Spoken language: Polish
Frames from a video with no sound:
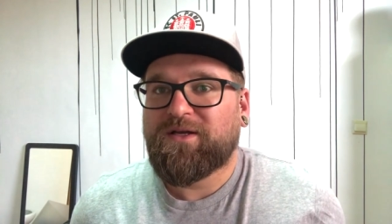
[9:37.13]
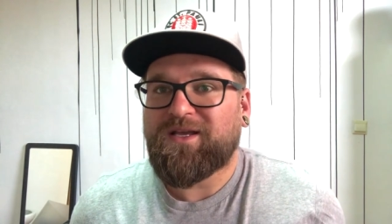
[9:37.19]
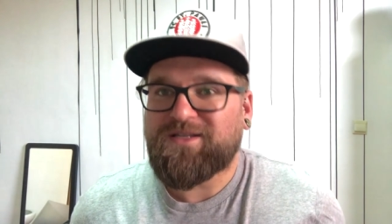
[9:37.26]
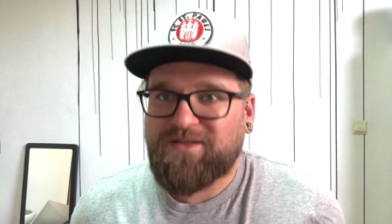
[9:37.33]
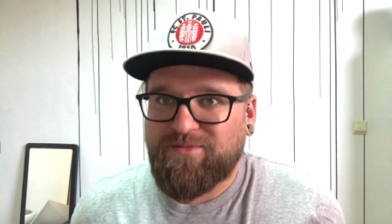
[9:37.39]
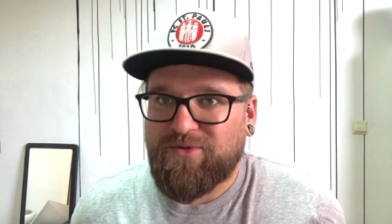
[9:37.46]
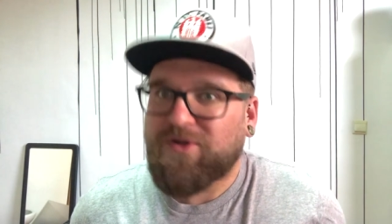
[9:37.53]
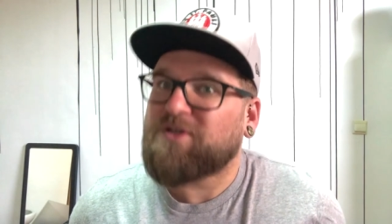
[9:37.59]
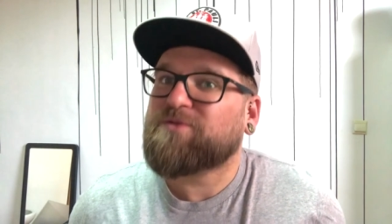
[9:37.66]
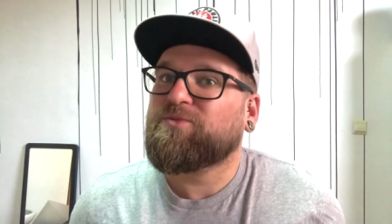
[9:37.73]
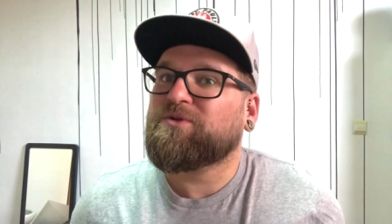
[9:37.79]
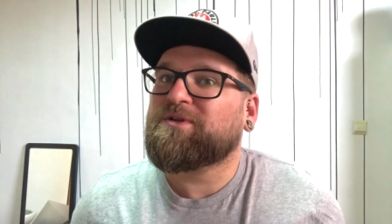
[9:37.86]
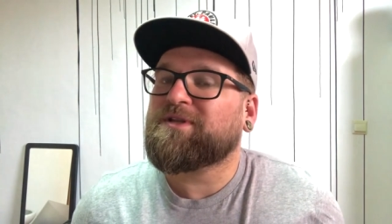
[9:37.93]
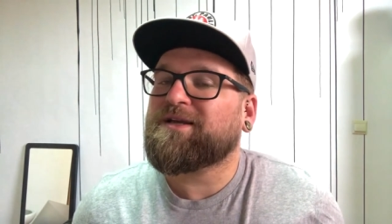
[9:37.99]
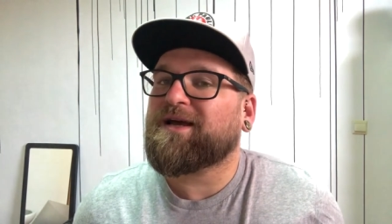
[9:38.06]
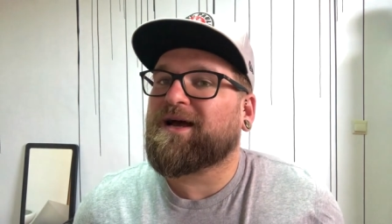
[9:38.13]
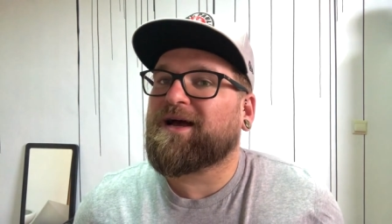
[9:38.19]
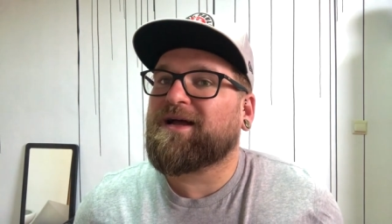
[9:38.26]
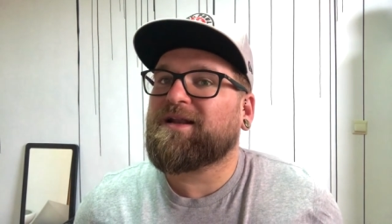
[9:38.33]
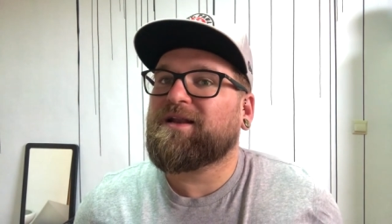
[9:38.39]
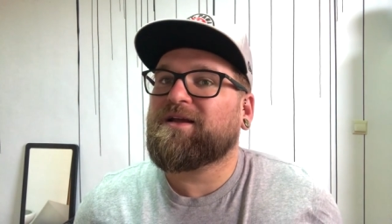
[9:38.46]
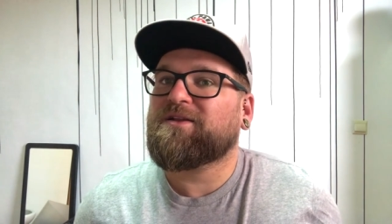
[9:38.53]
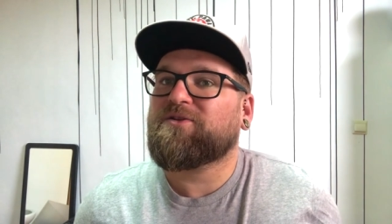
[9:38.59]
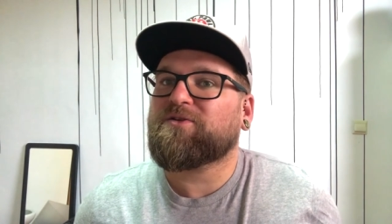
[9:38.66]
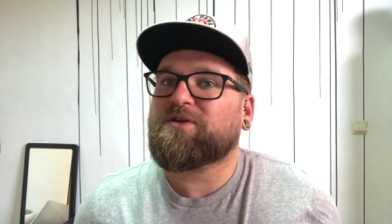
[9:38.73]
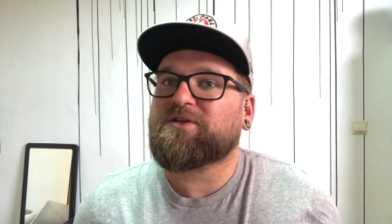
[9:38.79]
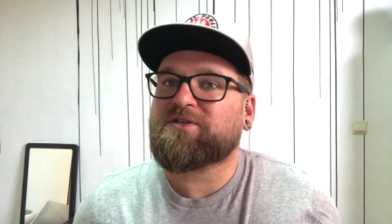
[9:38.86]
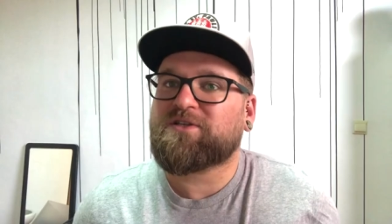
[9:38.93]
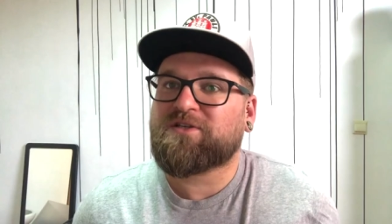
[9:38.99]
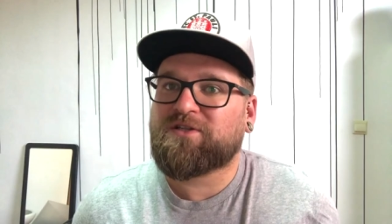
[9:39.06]
Jestem trochę smutny, ale to
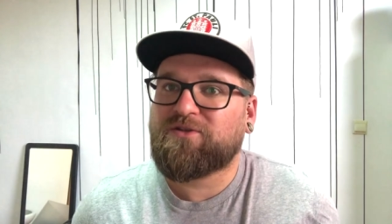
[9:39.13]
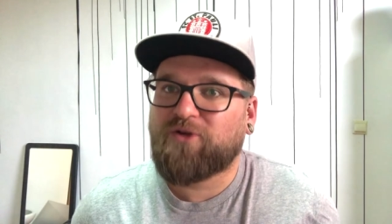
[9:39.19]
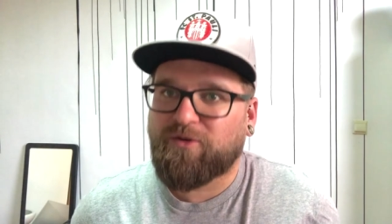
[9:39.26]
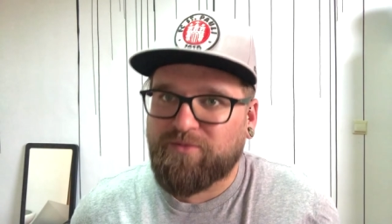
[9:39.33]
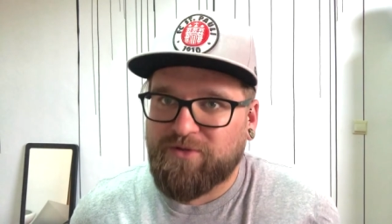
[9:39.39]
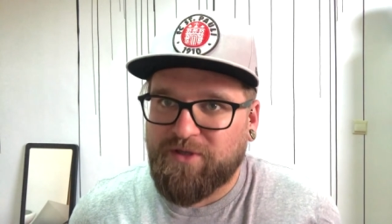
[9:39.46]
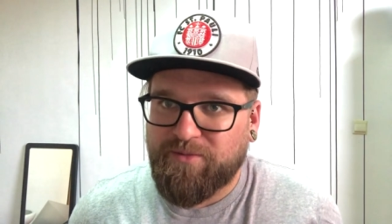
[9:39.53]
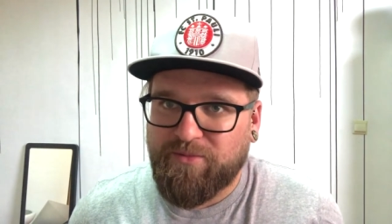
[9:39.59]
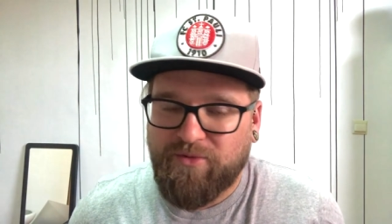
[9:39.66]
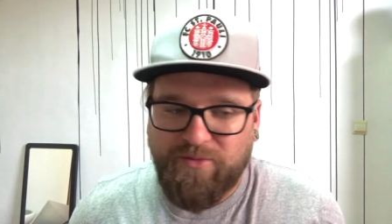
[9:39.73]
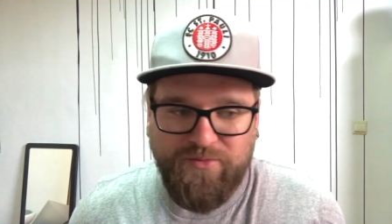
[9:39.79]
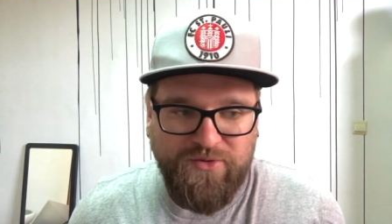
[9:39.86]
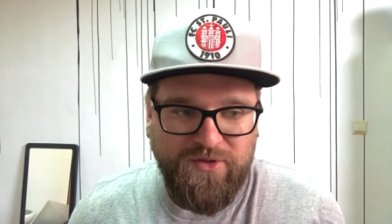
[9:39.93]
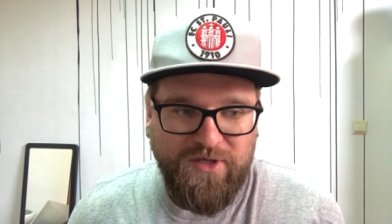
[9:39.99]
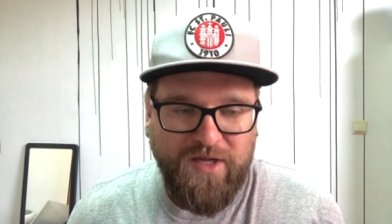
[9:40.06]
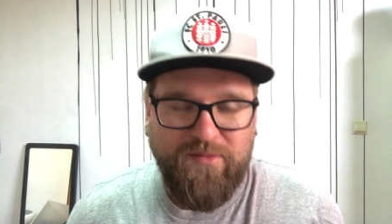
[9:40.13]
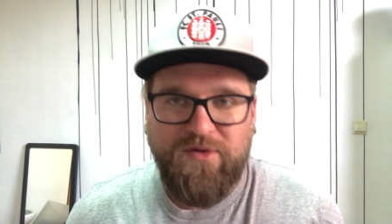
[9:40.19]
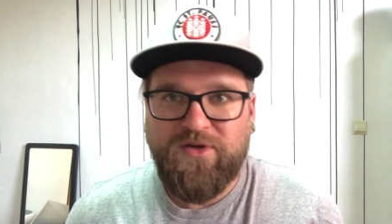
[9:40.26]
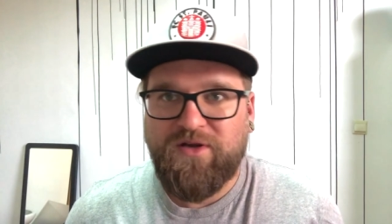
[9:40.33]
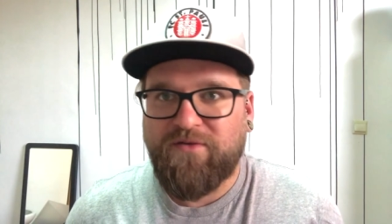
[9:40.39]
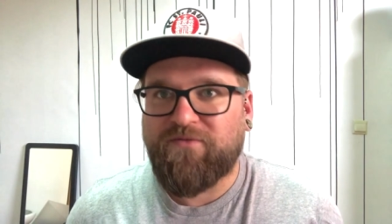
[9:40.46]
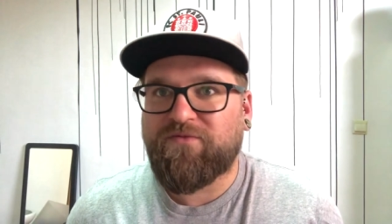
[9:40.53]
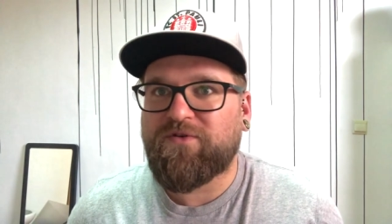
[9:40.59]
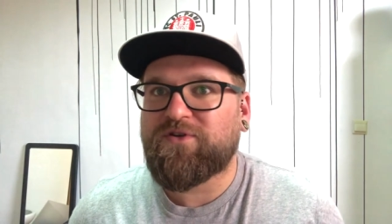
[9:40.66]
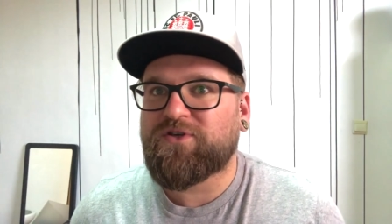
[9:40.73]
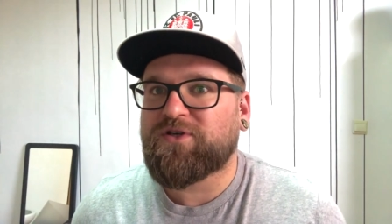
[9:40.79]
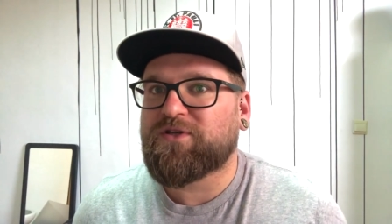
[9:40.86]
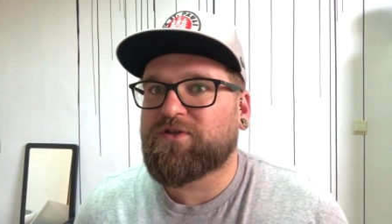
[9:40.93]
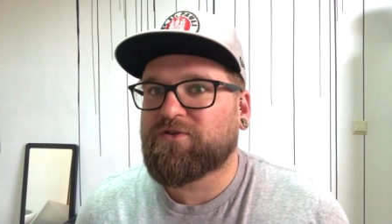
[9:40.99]
też dobrze, bo przynajmniej szef widzi,